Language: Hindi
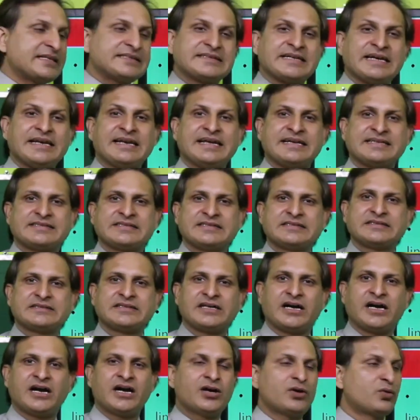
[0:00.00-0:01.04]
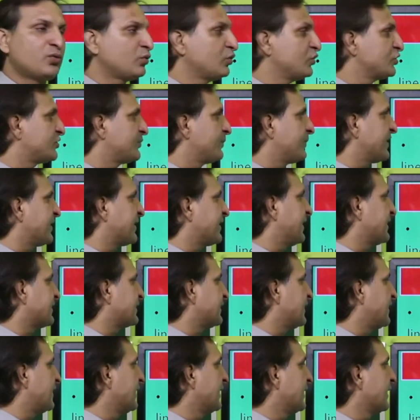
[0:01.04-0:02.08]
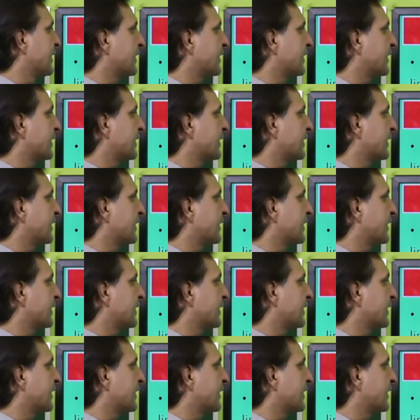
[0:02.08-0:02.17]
का लेसन था उसमें क्या था